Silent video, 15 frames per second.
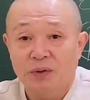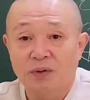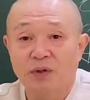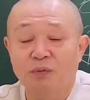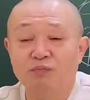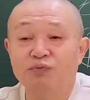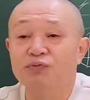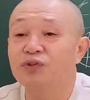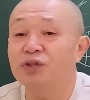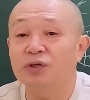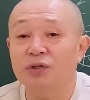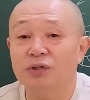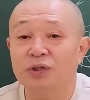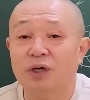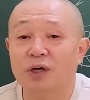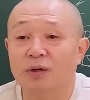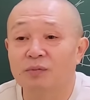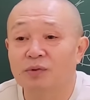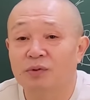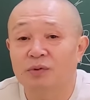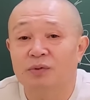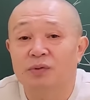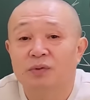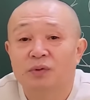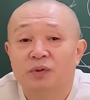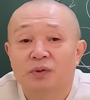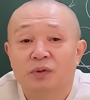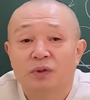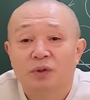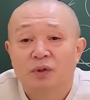근데 무지한 사람은
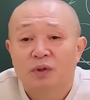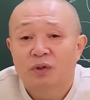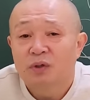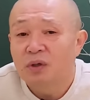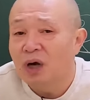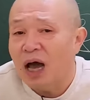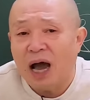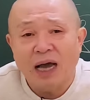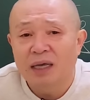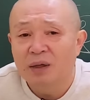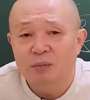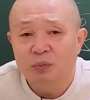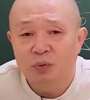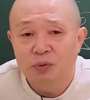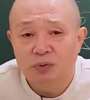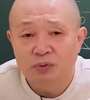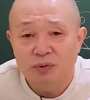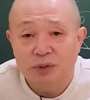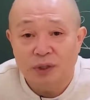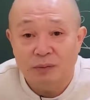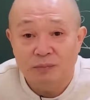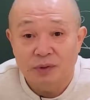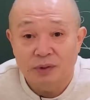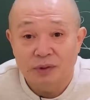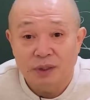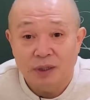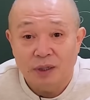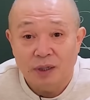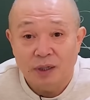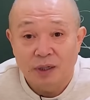그걸 아예 모르는
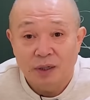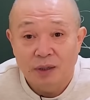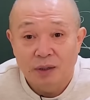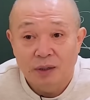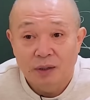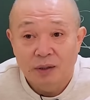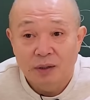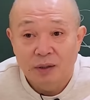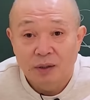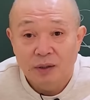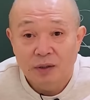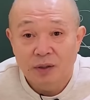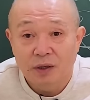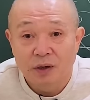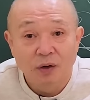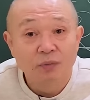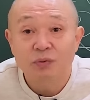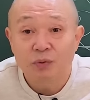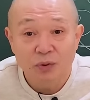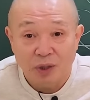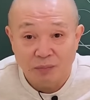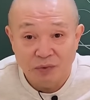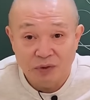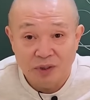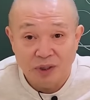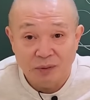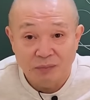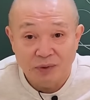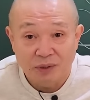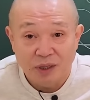사람들이잖아. 그냥 업으로 남는
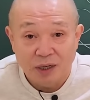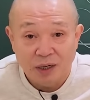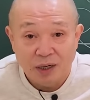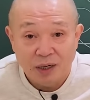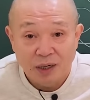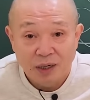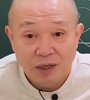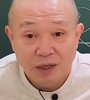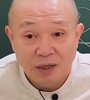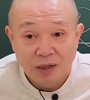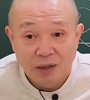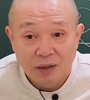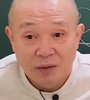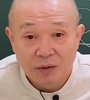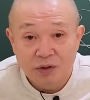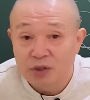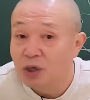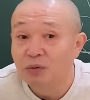사람들이야. 그